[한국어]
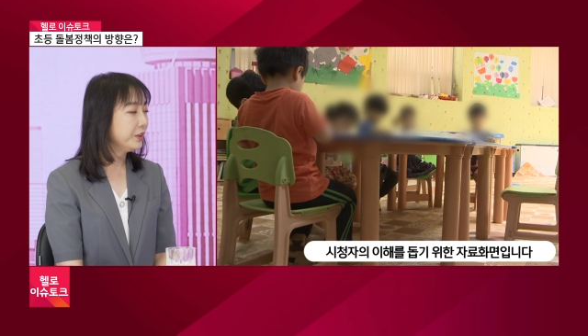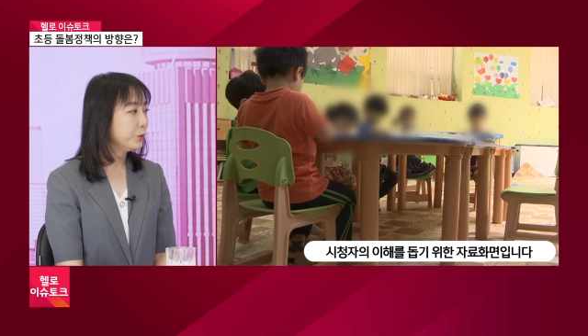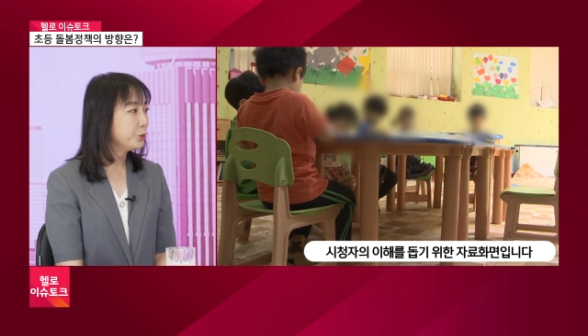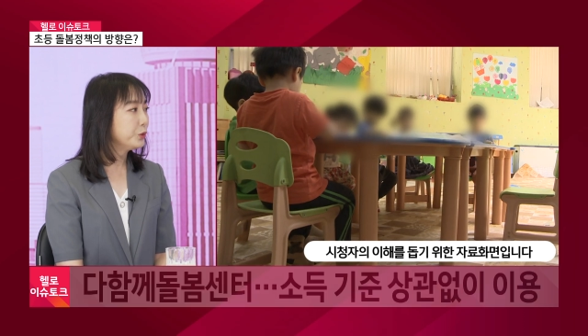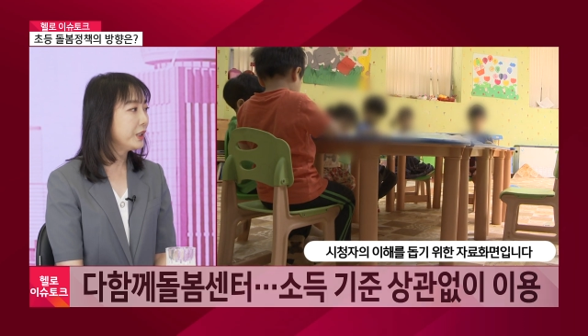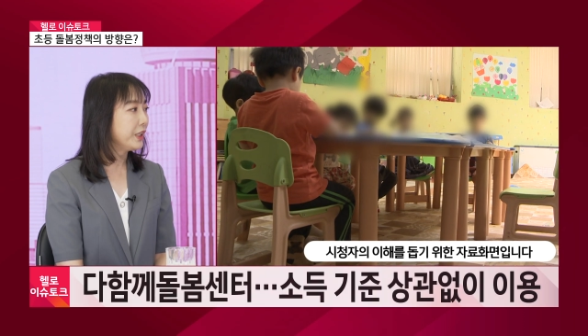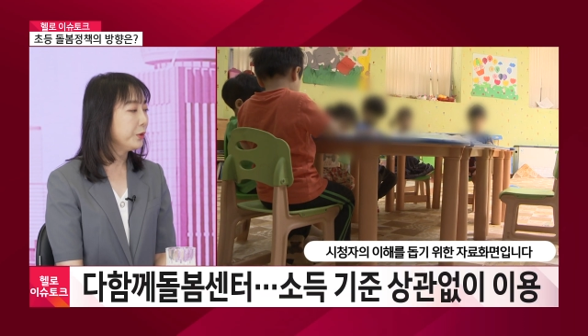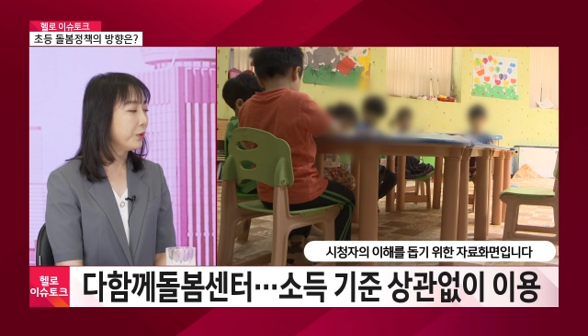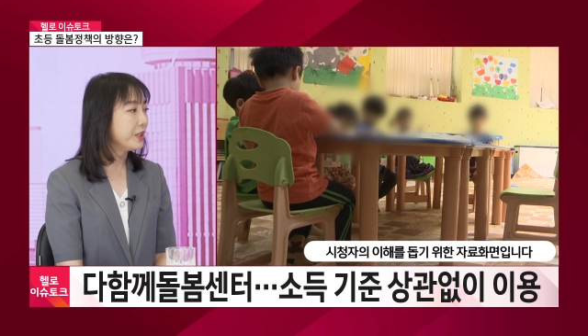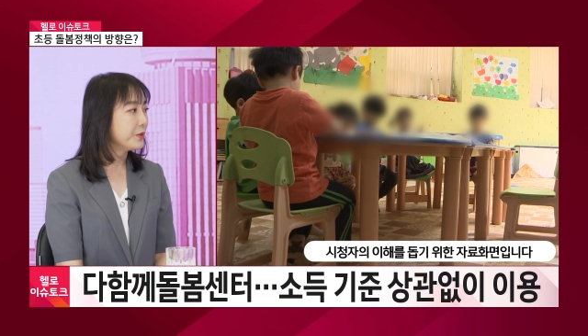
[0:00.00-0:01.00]
누구나
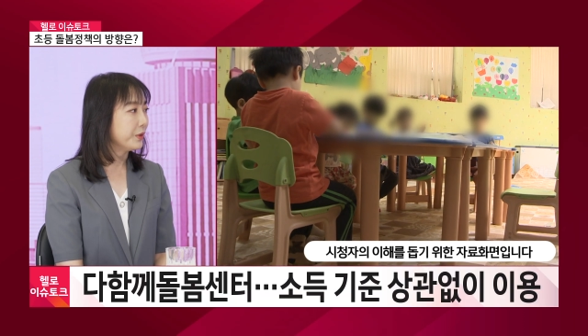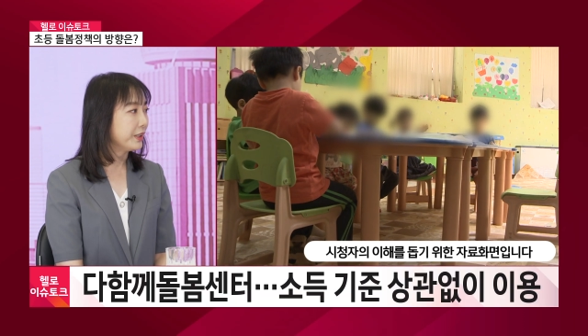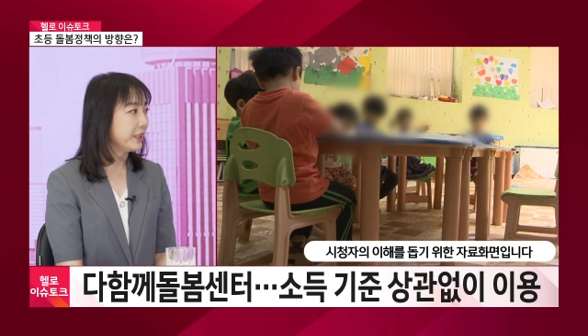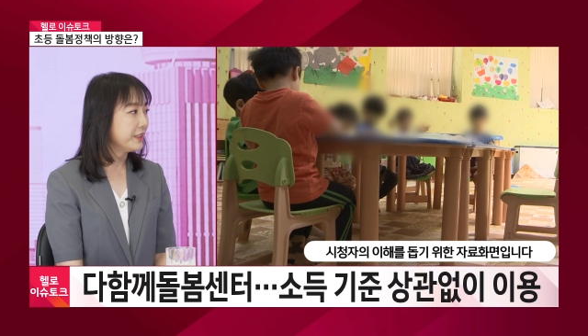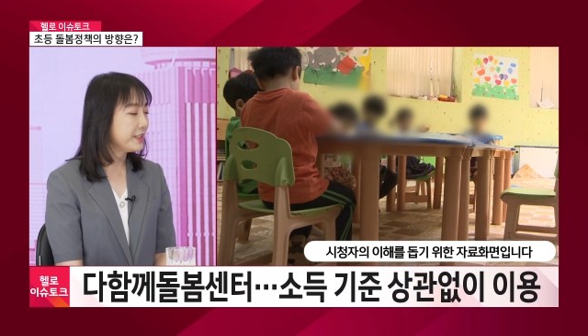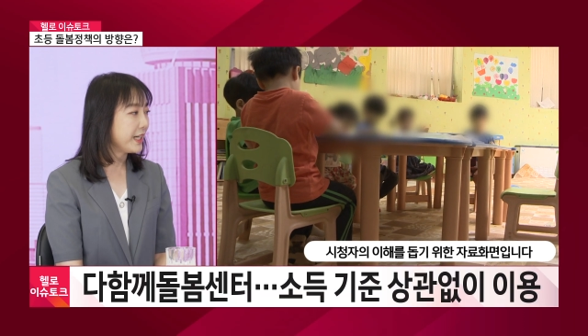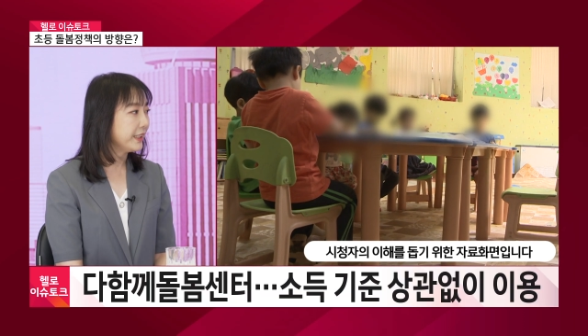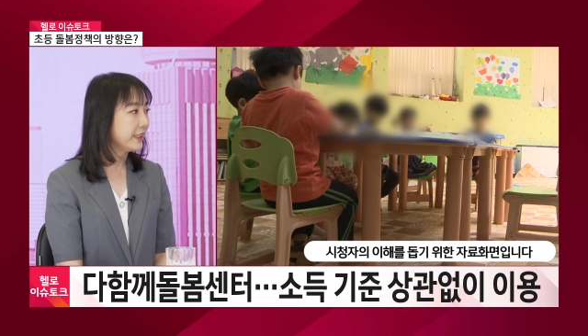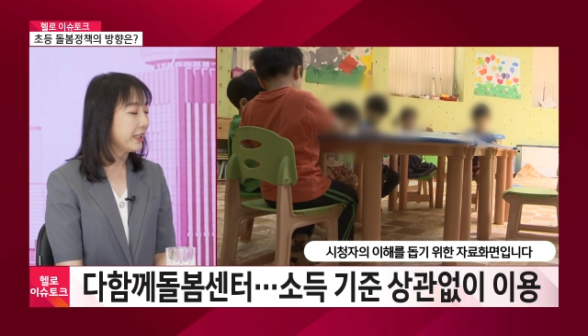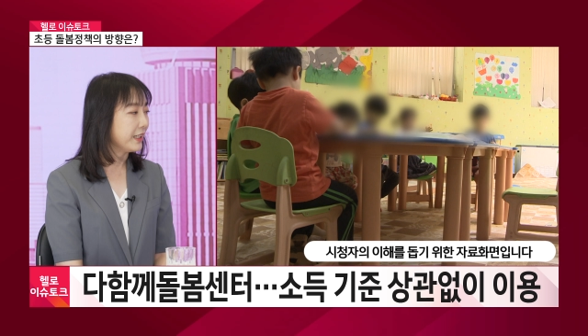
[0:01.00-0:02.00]
이용할 수 있다는
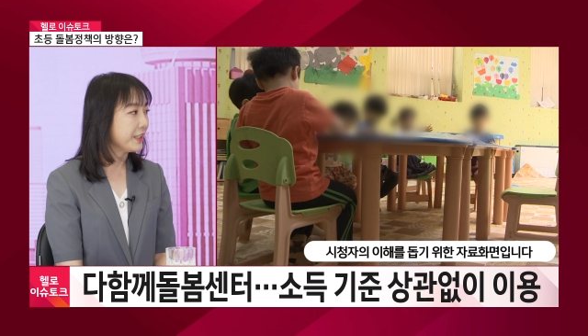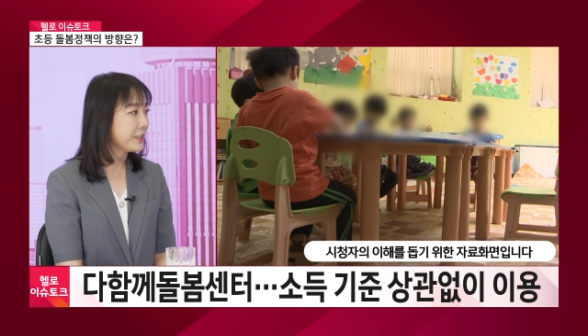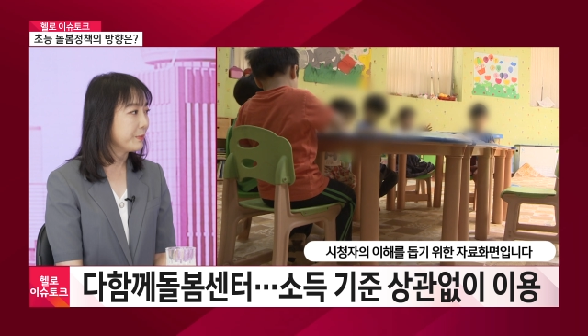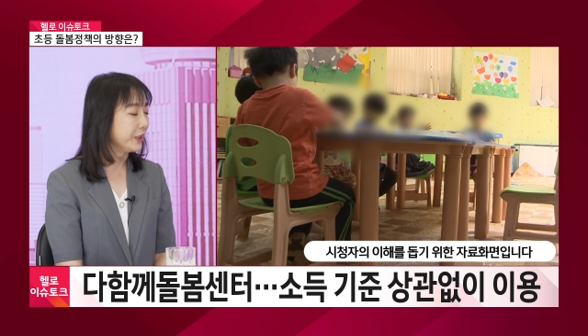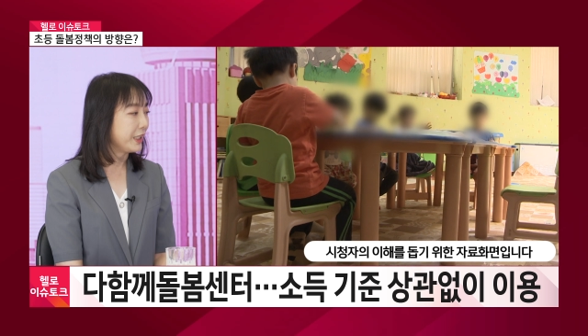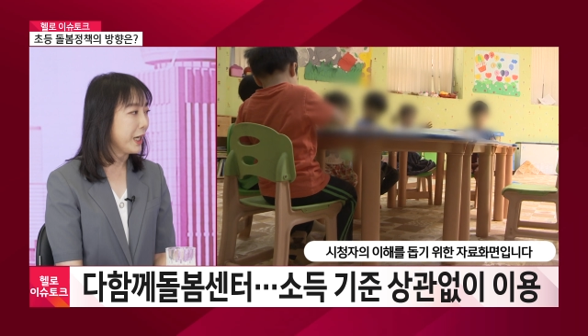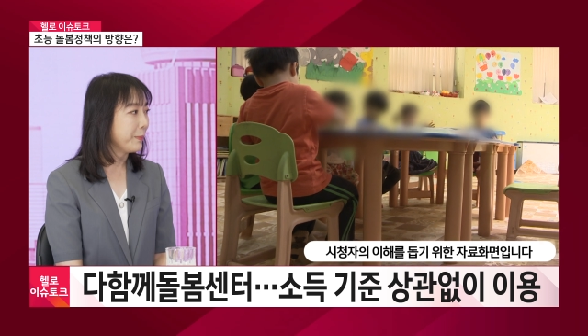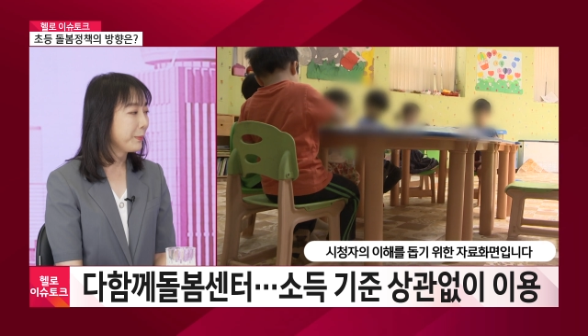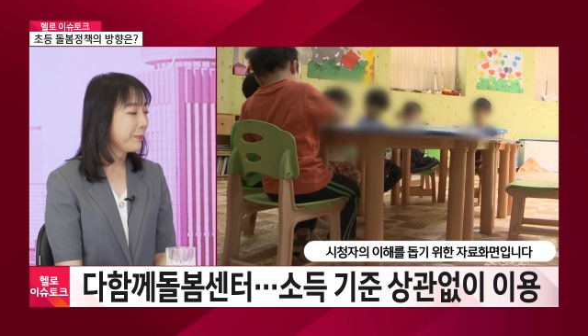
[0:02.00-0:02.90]
차이가 있습니다.